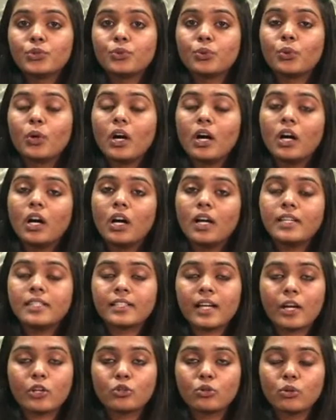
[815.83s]
तो आ, uh,
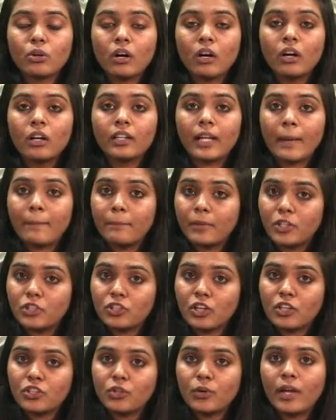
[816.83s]
इसका जो
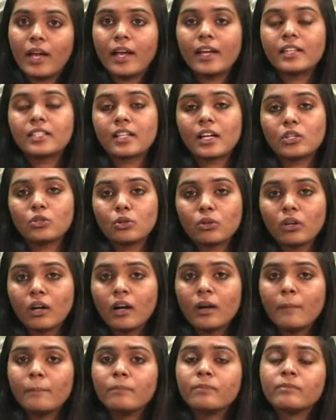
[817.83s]
टेम्परेचर uh, जो है इसका जो
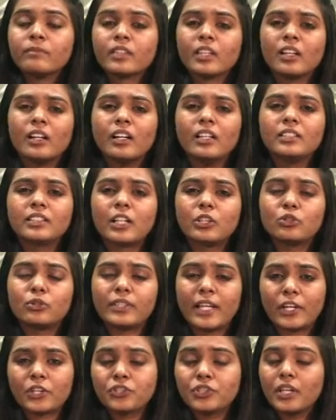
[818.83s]
आ, um, इसका जो
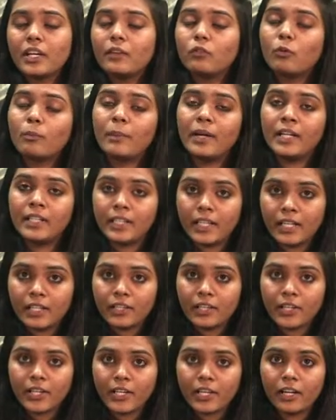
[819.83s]
टेक्सचर है वो
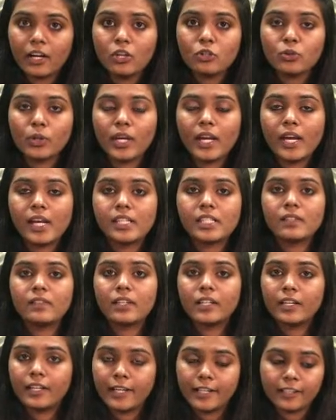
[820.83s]
मेंटेन रहेगा सो ए इज़
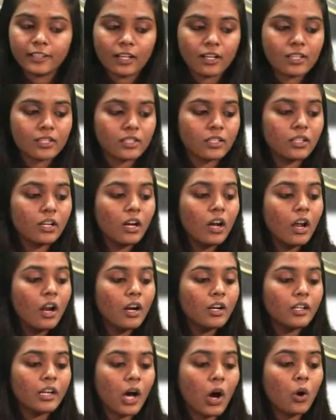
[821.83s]
अवर करेक्ट आंसर
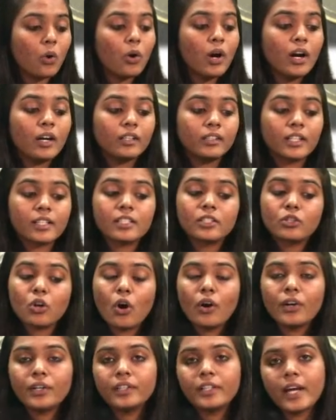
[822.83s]
नाउ डज
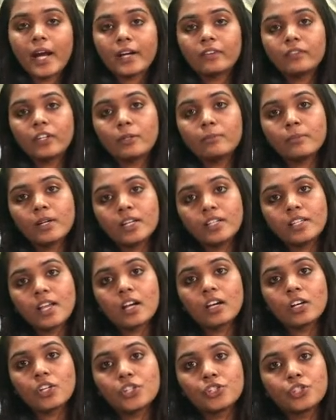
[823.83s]
नॉट रिएक्ट विथ
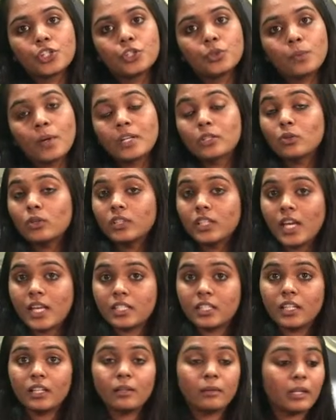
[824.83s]
मीडिया कॉन्स्टिट्यूएंट सो
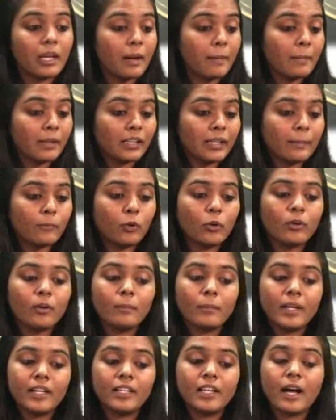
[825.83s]
यस ये मतलब कोई
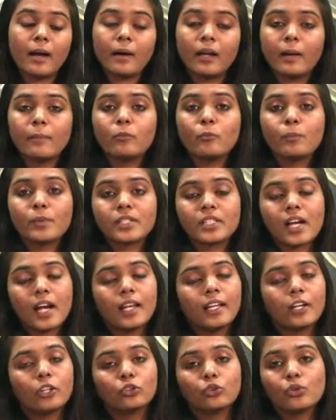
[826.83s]
भी मीडिया अगर हम ऊपर
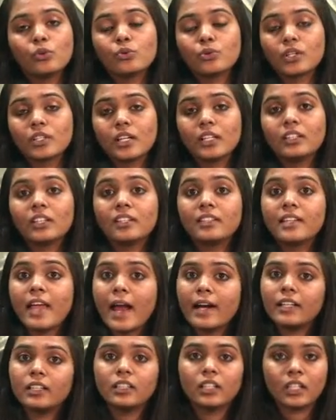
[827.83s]
डालेंगे तो उसके साथ
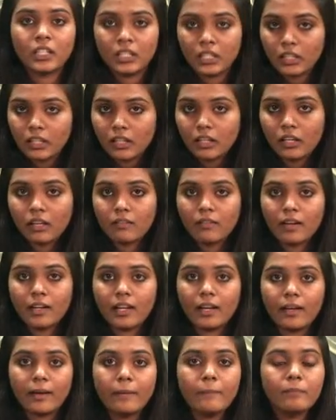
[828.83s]
रिएक्ट नहीं करने
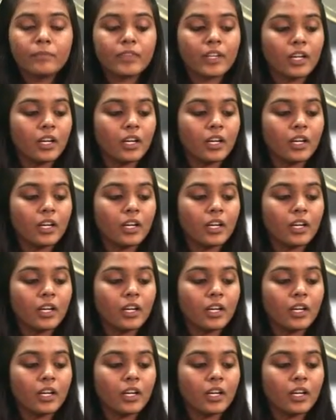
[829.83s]
वाला है